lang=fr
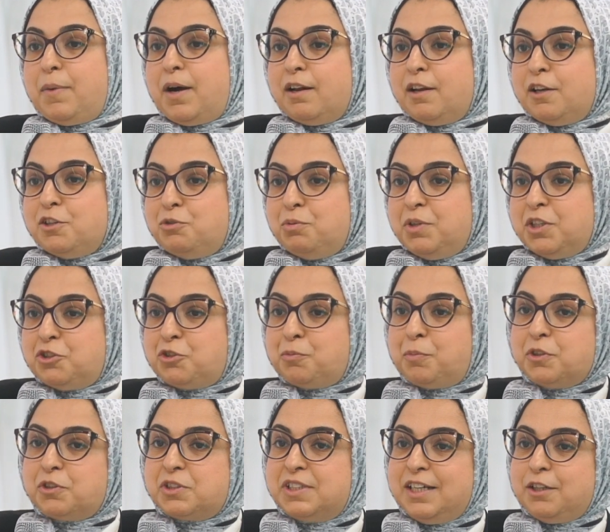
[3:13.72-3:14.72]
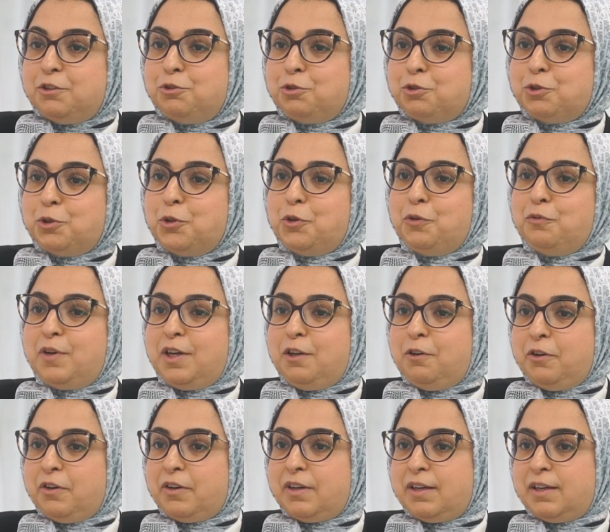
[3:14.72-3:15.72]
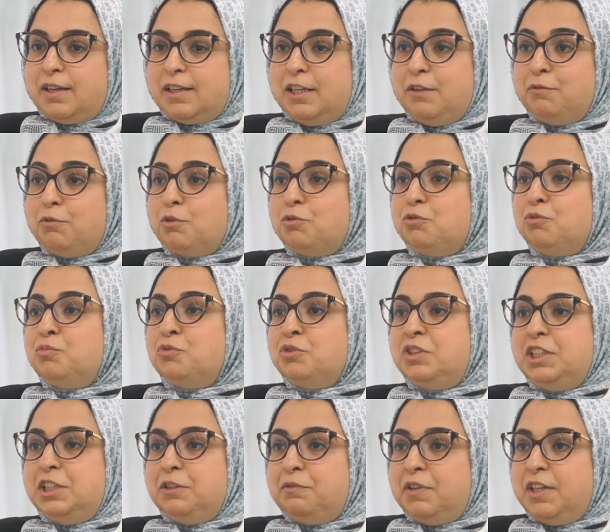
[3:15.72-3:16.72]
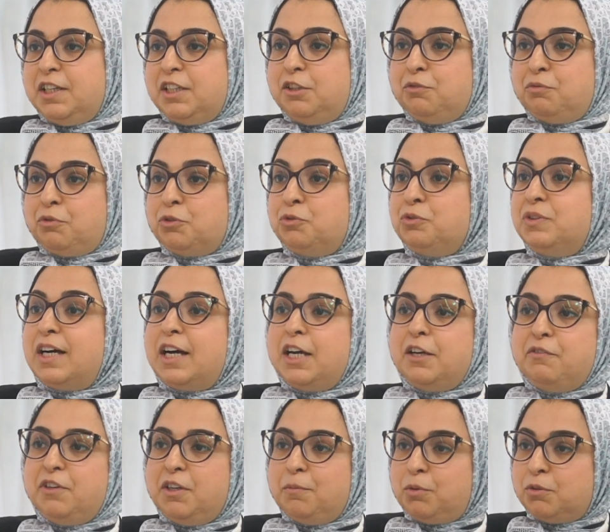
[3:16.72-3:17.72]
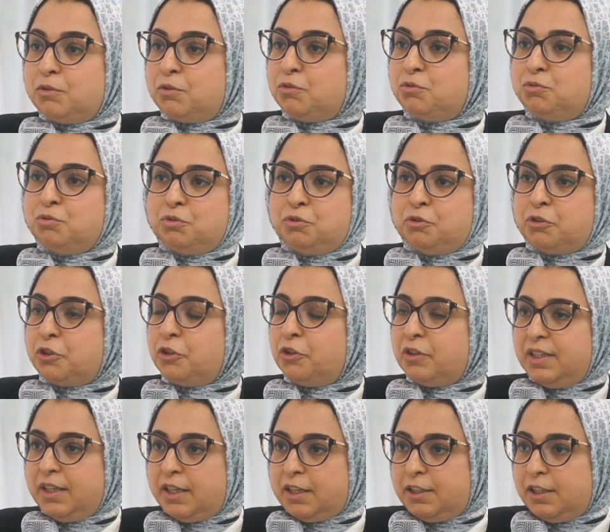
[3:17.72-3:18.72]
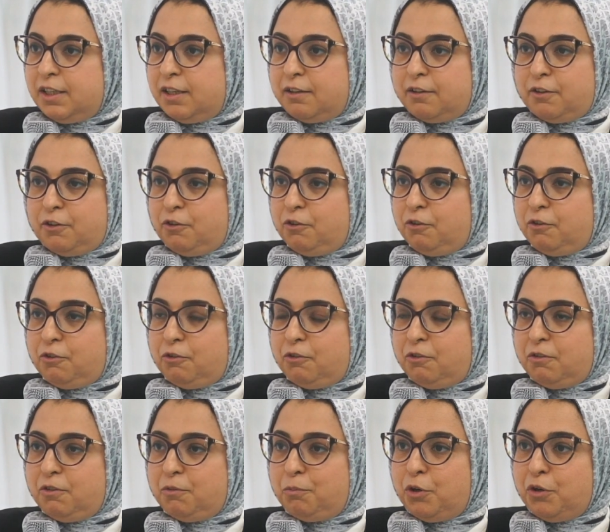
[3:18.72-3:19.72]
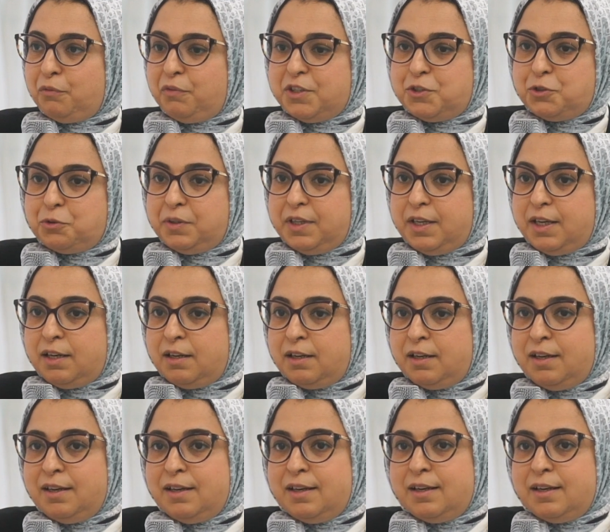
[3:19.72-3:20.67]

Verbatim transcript: Par la suite, je pense qu'il y a d'autres valeurs qui vont nous motiver, qui vont nous driver pendant toute notre carrière euh, professionnelle.